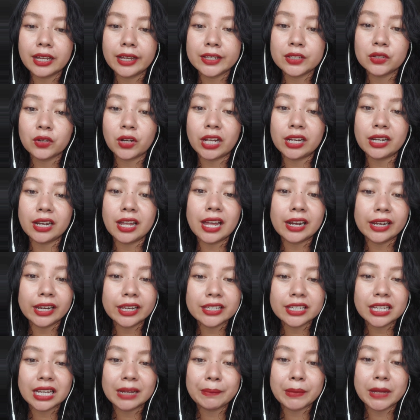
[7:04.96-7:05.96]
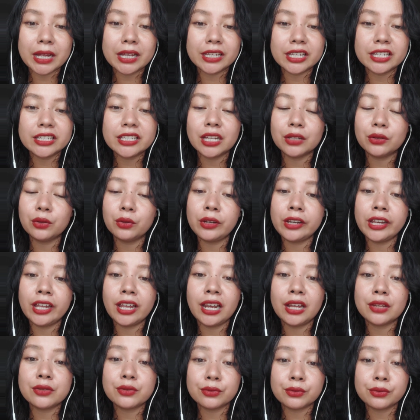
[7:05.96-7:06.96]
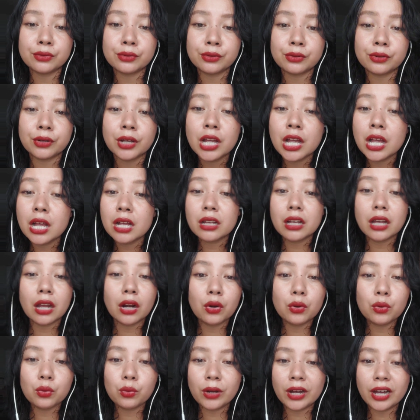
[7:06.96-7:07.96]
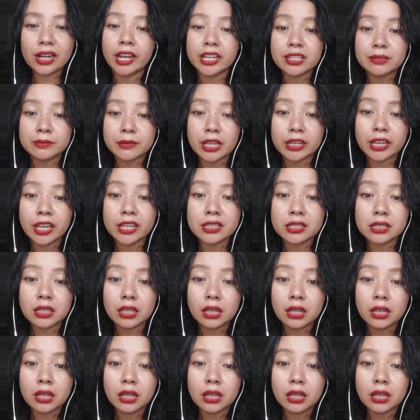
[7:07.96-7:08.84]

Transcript: keesokan harinya, paginya tuh dia langsung keluar nangis-nangis,